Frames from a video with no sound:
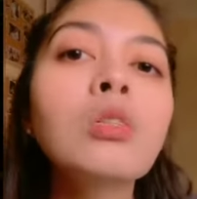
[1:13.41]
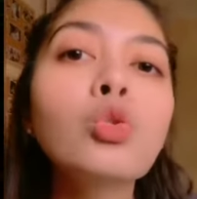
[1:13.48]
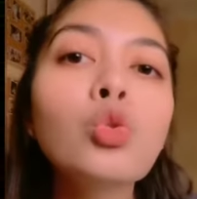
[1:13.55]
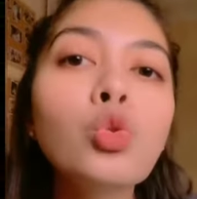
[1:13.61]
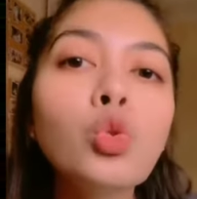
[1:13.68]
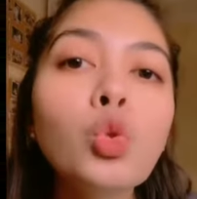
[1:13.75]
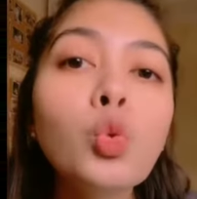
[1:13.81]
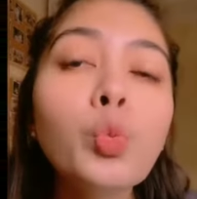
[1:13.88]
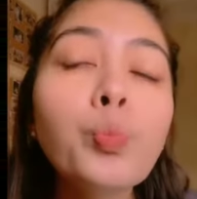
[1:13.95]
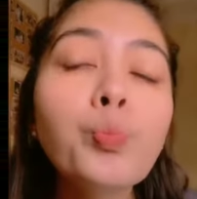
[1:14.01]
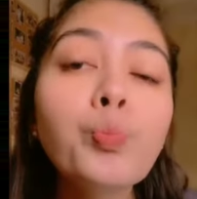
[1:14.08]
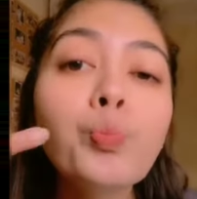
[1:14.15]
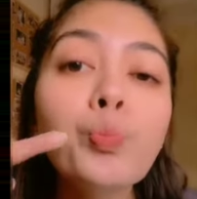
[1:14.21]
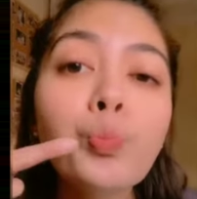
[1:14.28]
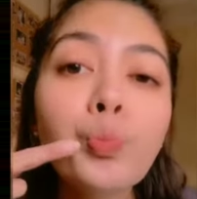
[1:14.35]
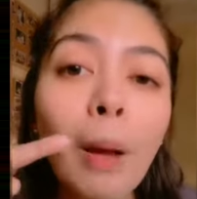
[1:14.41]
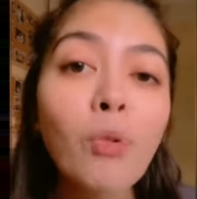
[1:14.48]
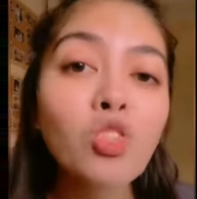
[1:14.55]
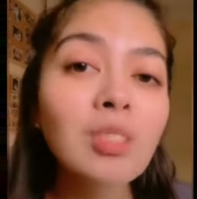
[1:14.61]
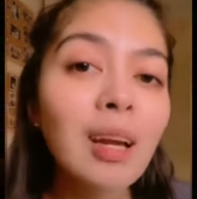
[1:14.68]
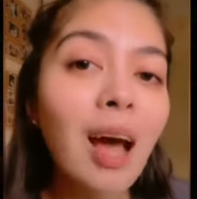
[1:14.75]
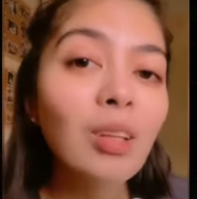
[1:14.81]
Soup. Kita mo,
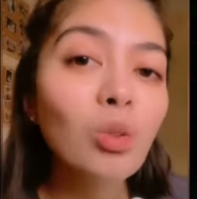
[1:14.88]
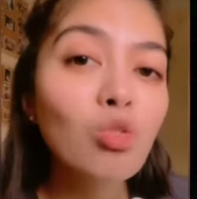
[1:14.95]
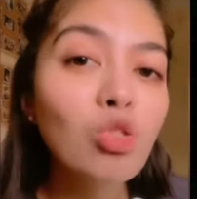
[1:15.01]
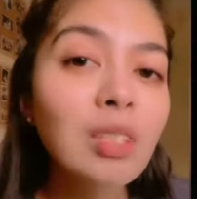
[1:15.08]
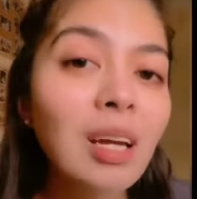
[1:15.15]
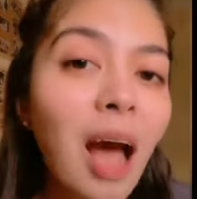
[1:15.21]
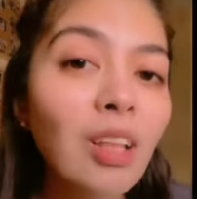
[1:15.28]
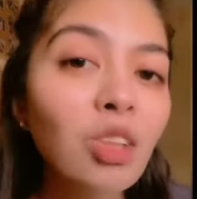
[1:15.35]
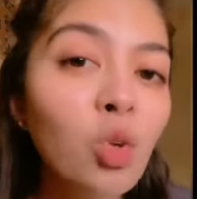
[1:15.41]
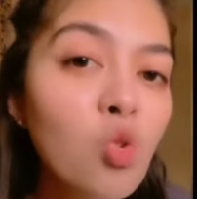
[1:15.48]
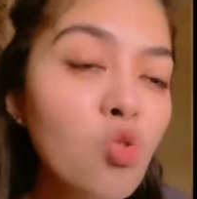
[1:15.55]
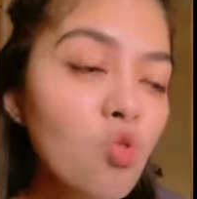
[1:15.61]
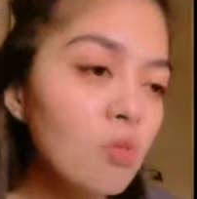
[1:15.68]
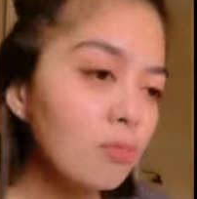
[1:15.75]
saradong-sarado.